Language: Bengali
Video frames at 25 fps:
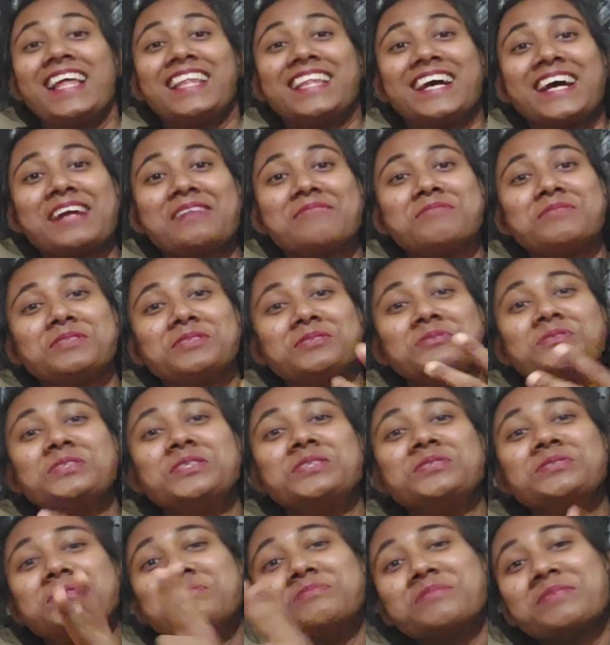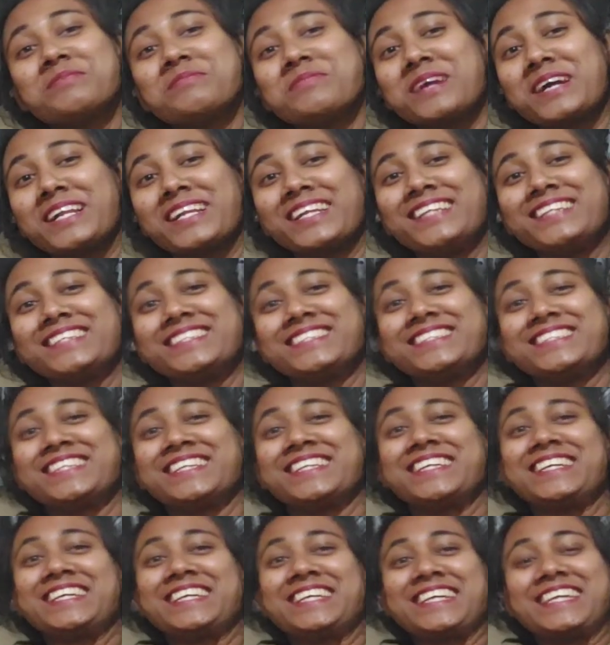তার ভিতরে উনি দুইবার বাংলাদেশ
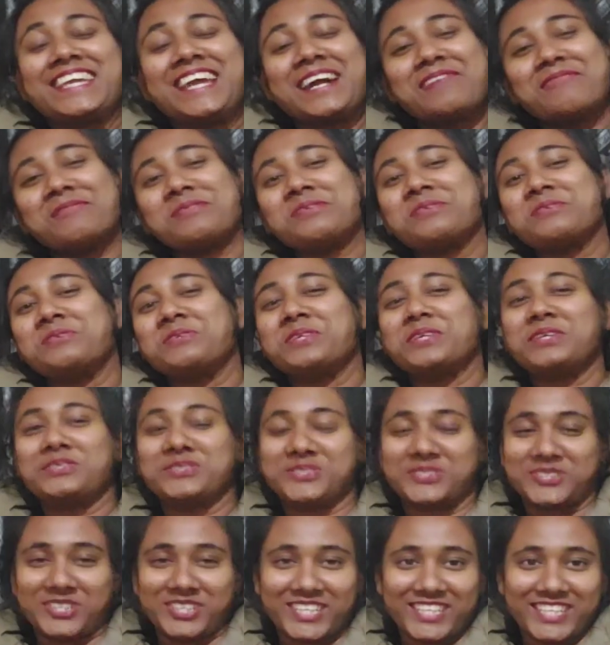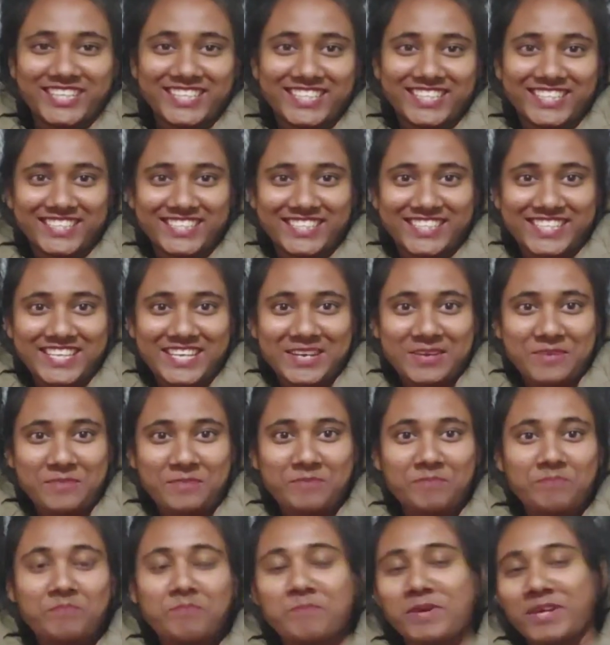থেকে গিয়ে আমার ঘুরেও চলে এসেছে
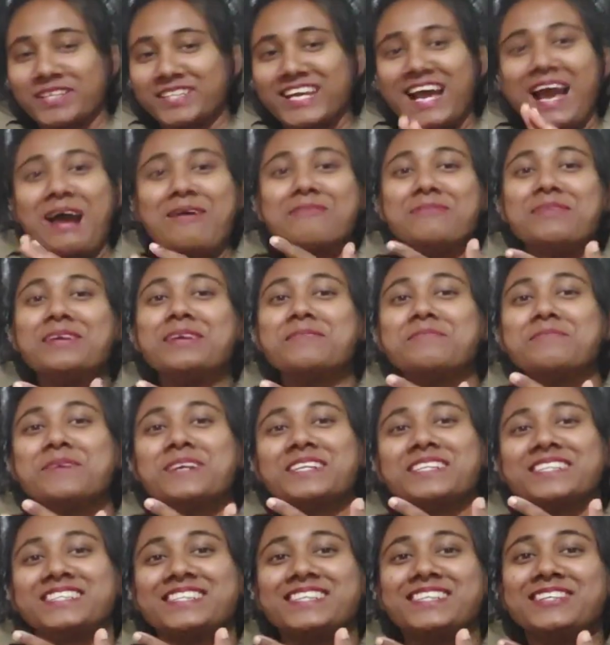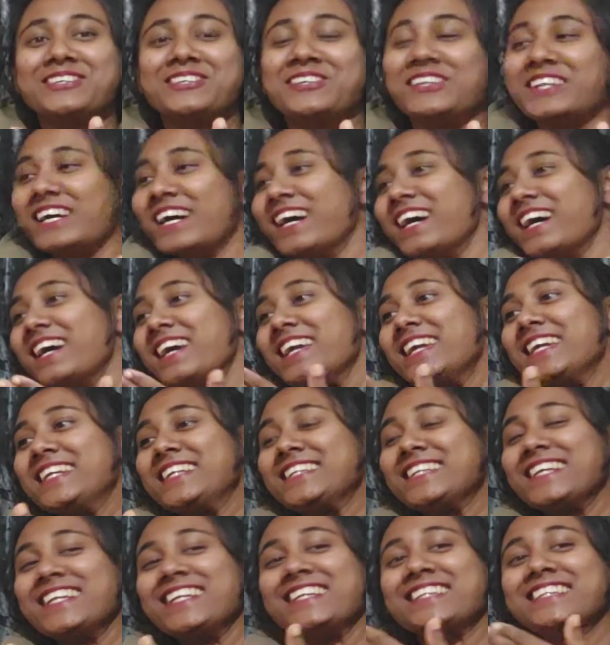বাট আমার পার্সেলগুলা
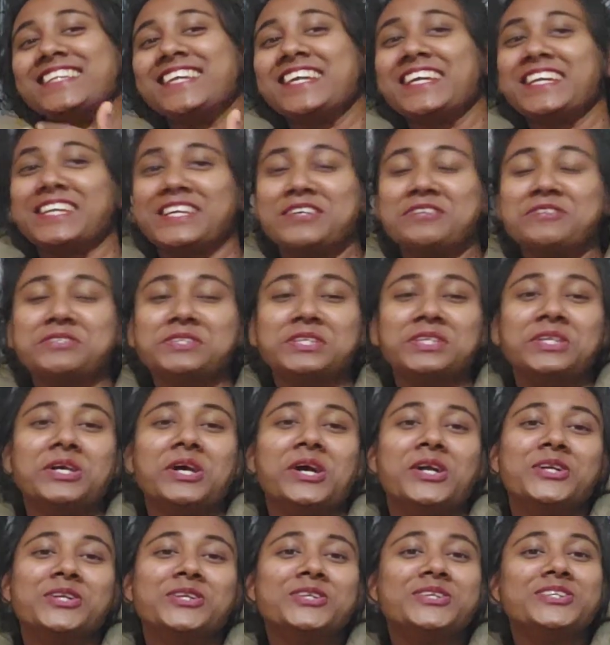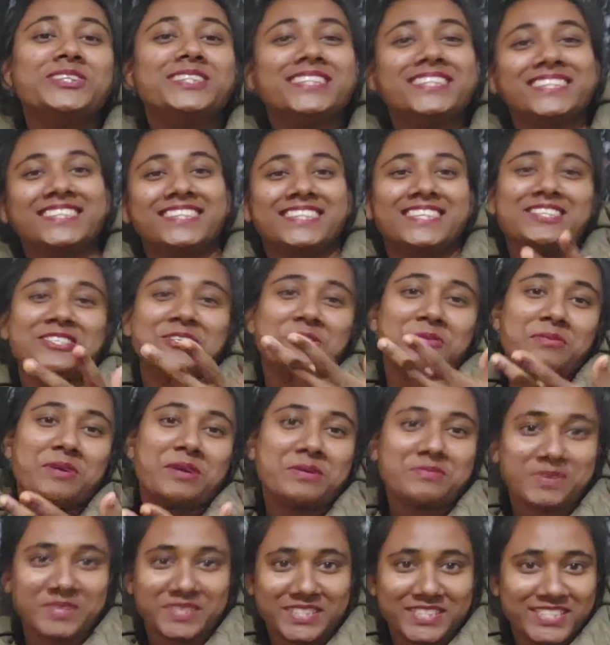ইটালি থেকে উনি লন্ডন দিতে
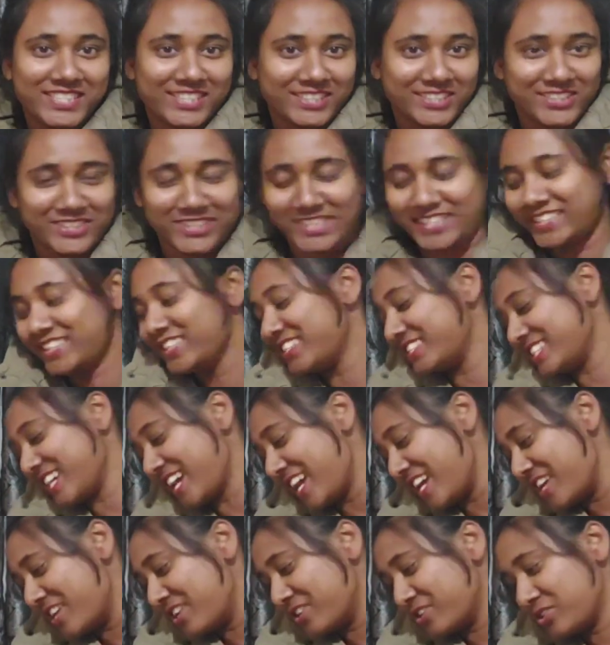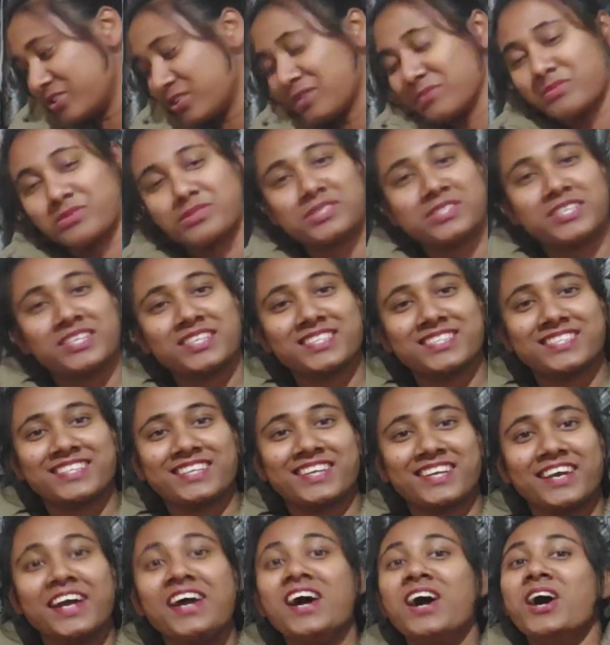সময় পাচ্ছিল না তো যাই হোক সর্বশেষে
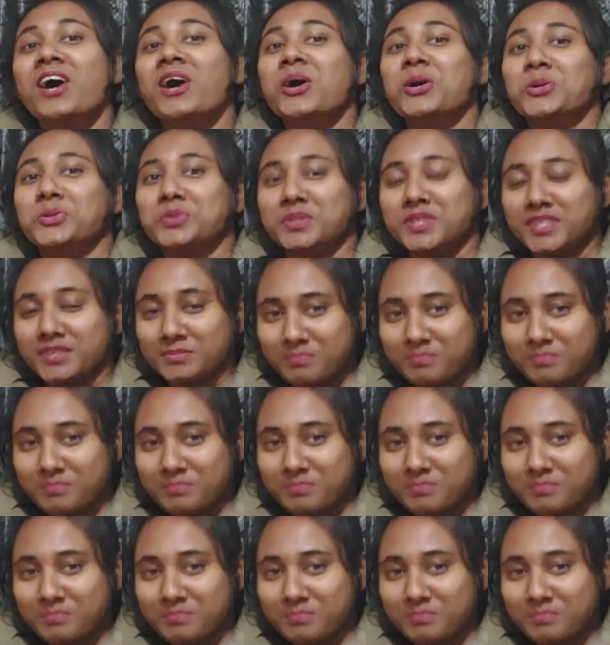উনি